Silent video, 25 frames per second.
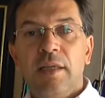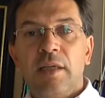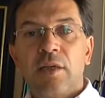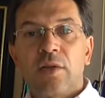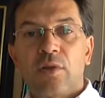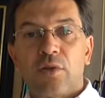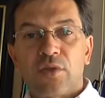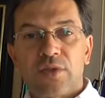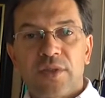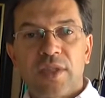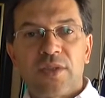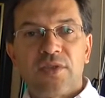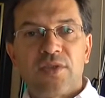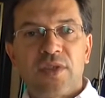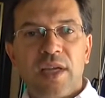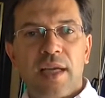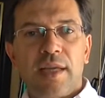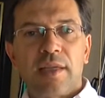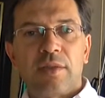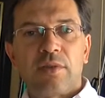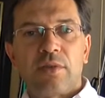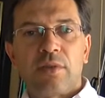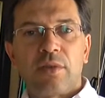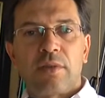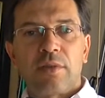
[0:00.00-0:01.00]

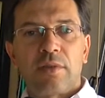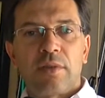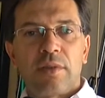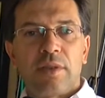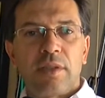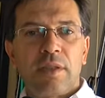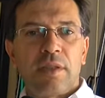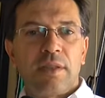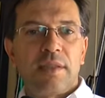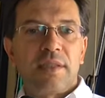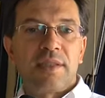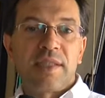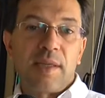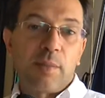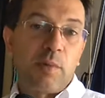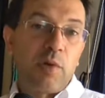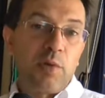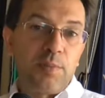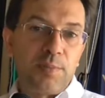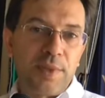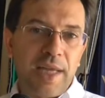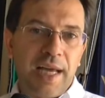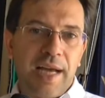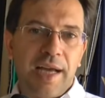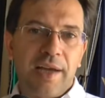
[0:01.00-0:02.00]
costeggiando eh, diciamo
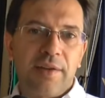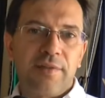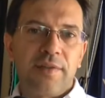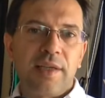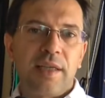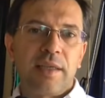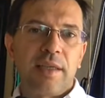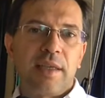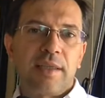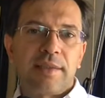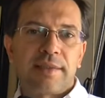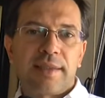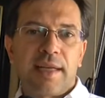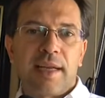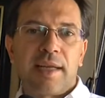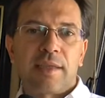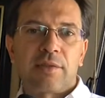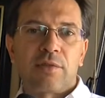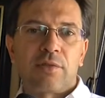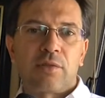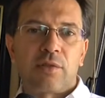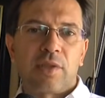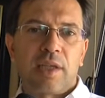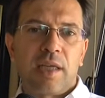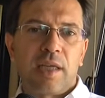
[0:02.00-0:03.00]
il Piave nel
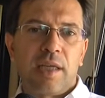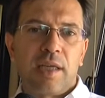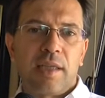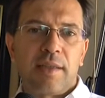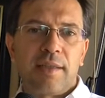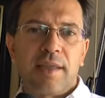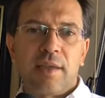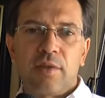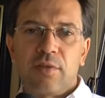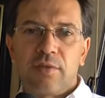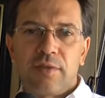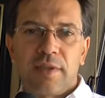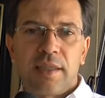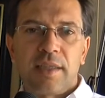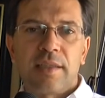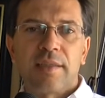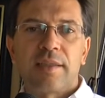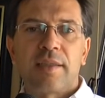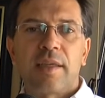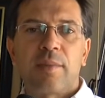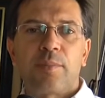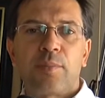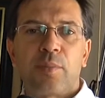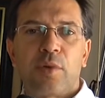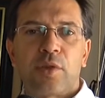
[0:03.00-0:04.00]
tratto che da
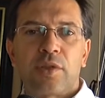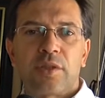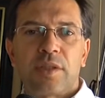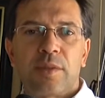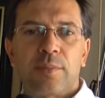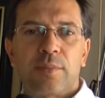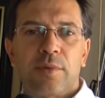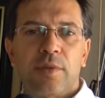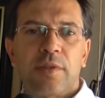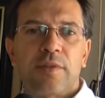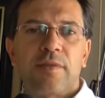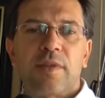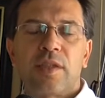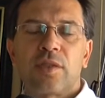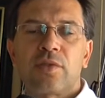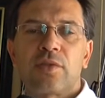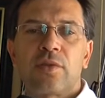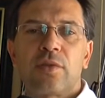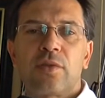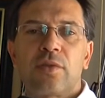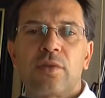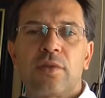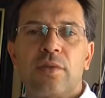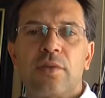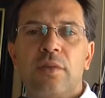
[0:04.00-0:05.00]
90 porta poi
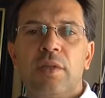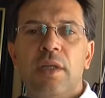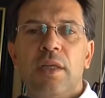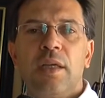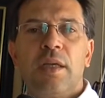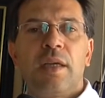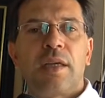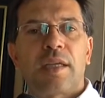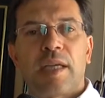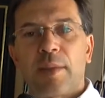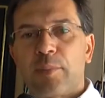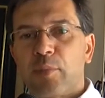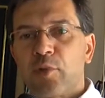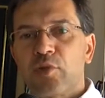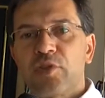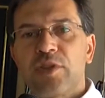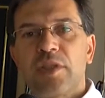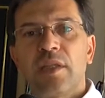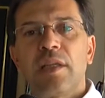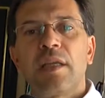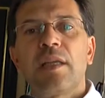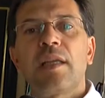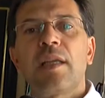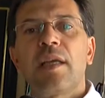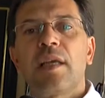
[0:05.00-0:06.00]
verso
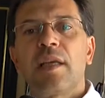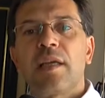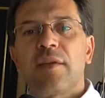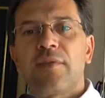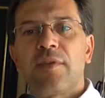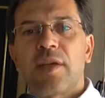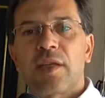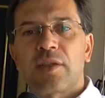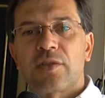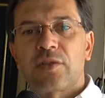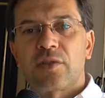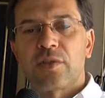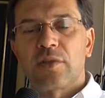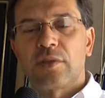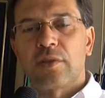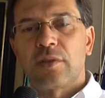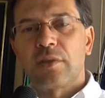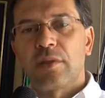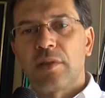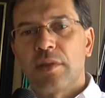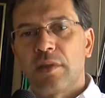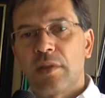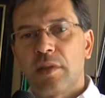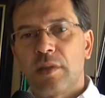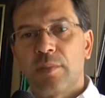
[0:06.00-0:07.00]
Caposile
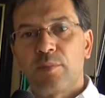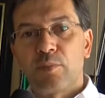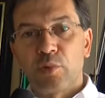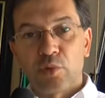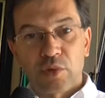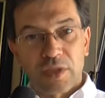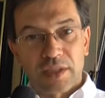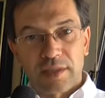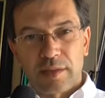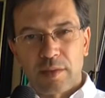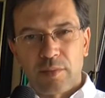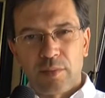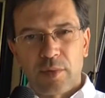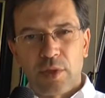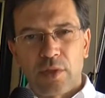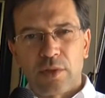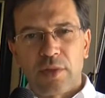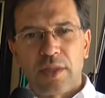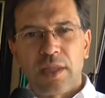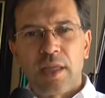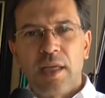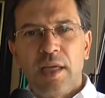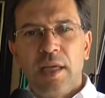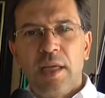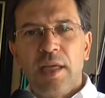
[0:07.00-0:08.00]
verso eh, Punta
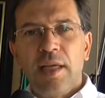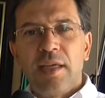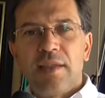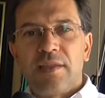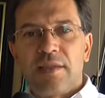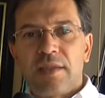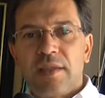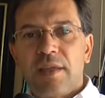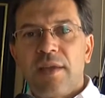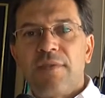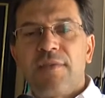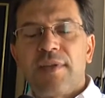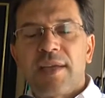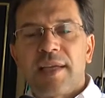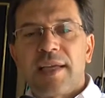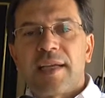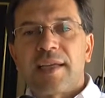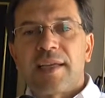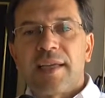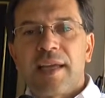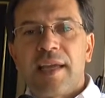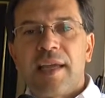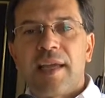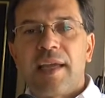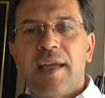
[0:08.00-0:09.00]
Sabbioni. Significa
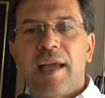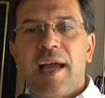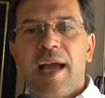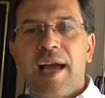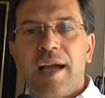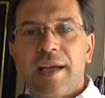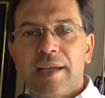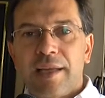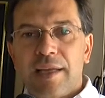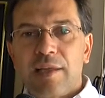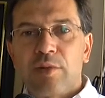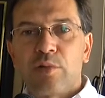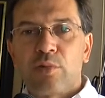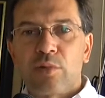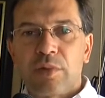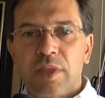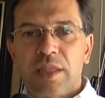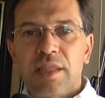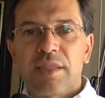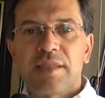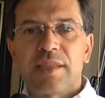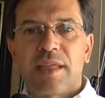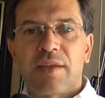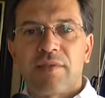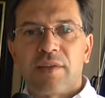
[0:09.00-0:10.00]
che anche il
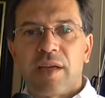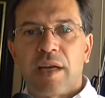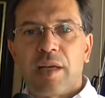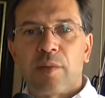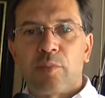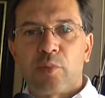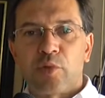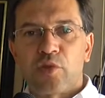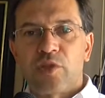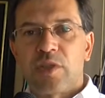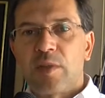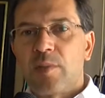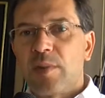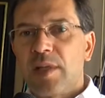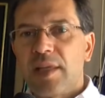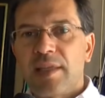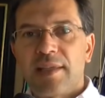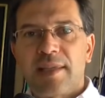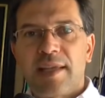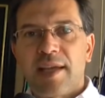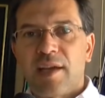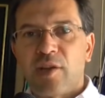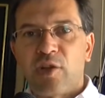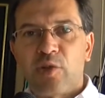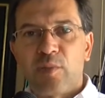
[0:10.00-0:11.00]
turista avrà la
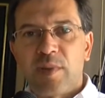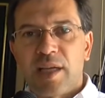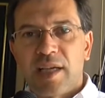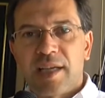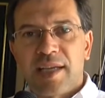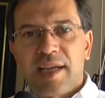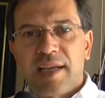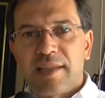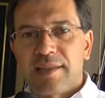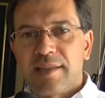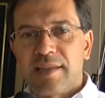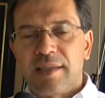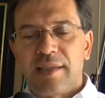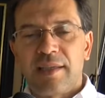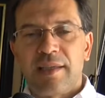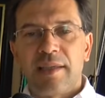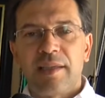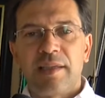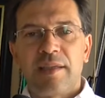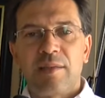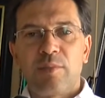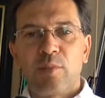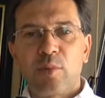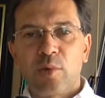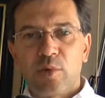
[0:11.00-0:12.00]
possibilità, come accade
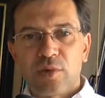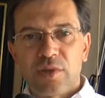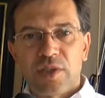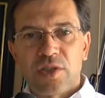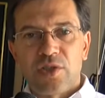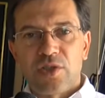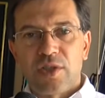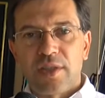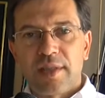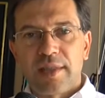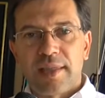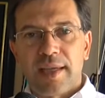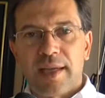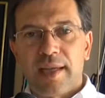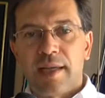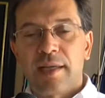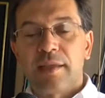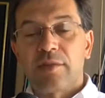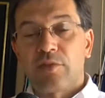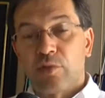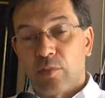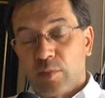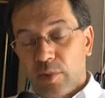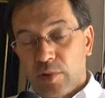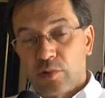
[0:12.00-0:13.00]
in molte città,
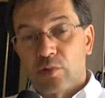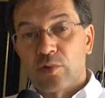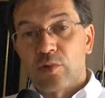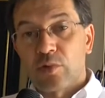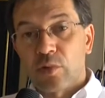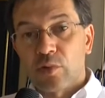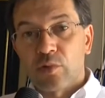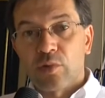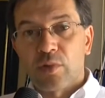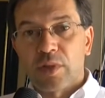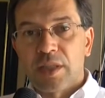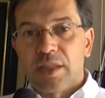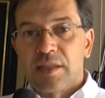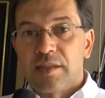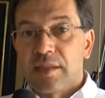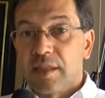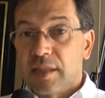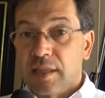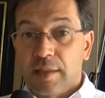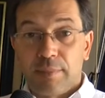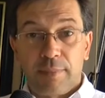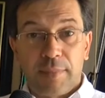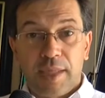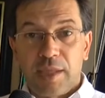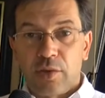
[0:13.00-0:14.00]
soprattutto
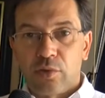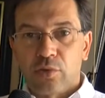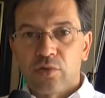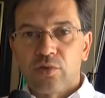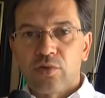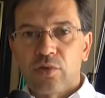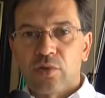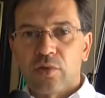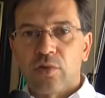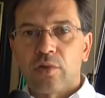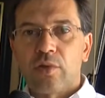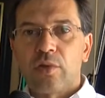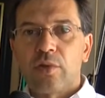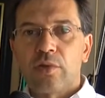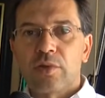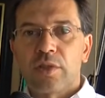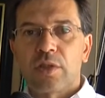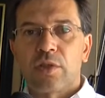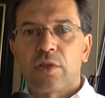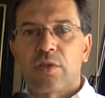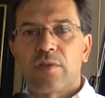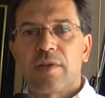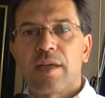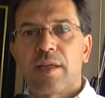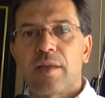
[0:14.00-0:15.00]
turistiche ma non solo, di
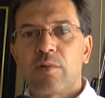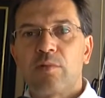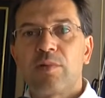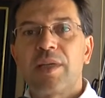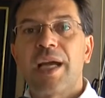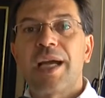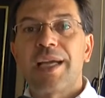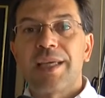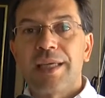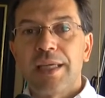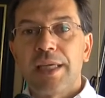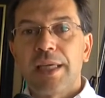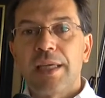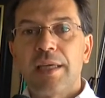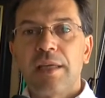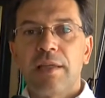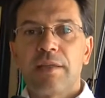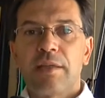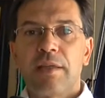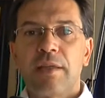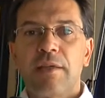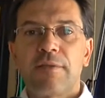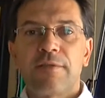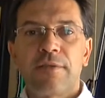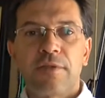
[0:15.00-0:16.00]
trovare una I
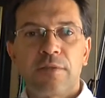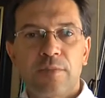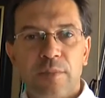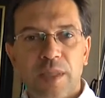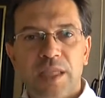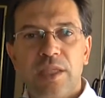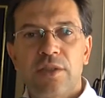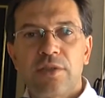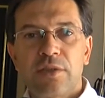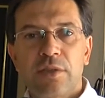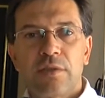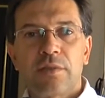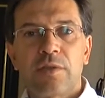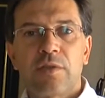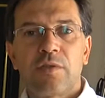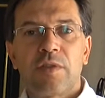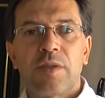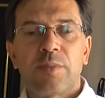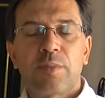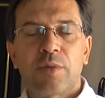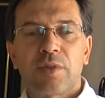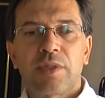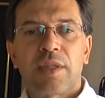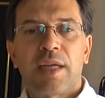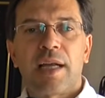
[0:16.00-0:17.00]
di information dove
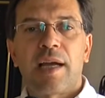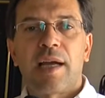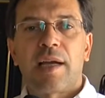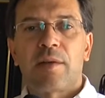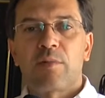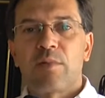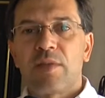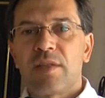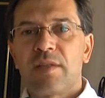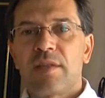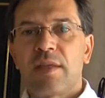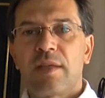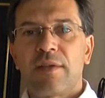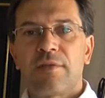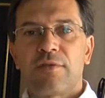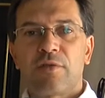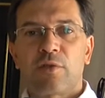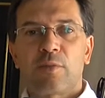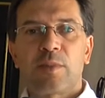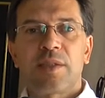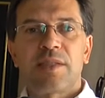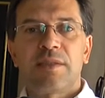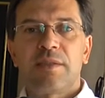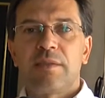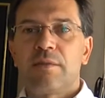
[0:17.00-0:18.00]
potrà acquisire
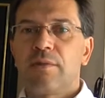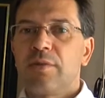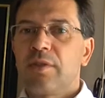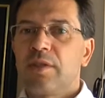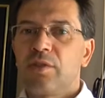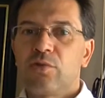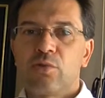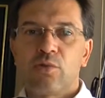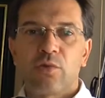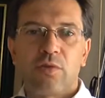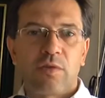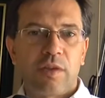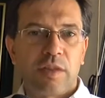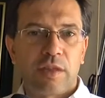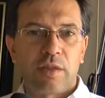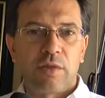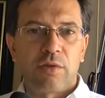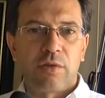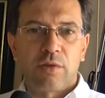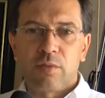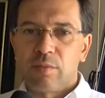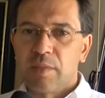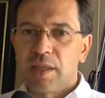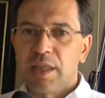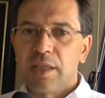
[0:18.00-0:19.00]
informazioni su dove
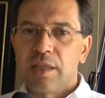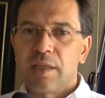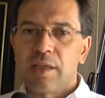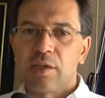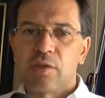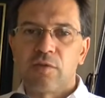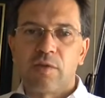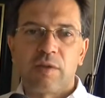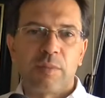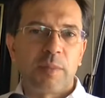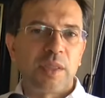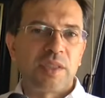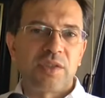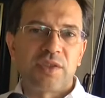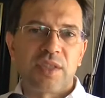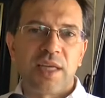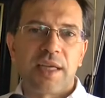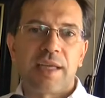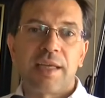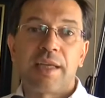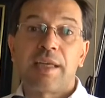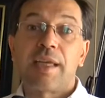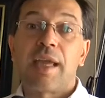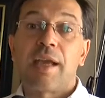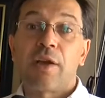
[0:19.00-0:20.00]
dormire, dove
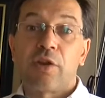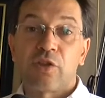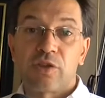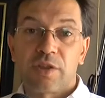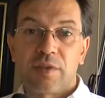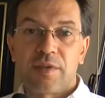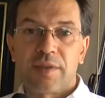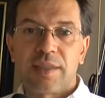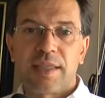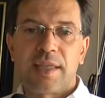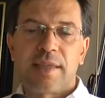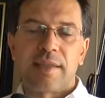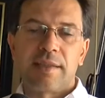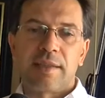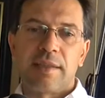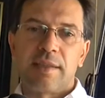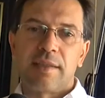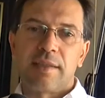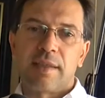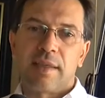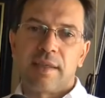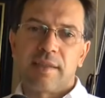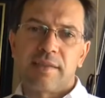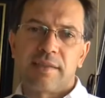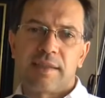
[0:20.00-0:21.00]
mangiare, che cosa vedere di
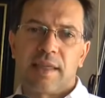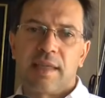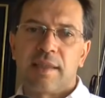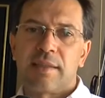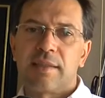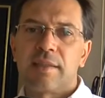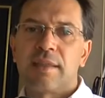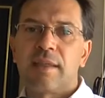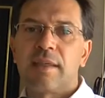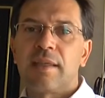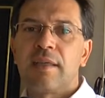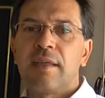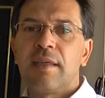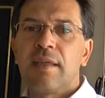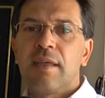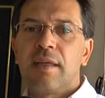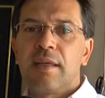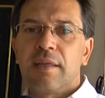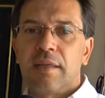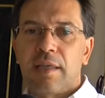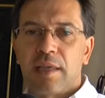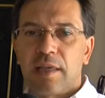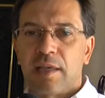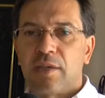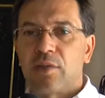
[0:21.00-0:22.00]
interessante
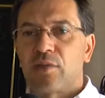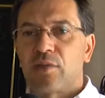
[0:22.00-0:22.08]
nella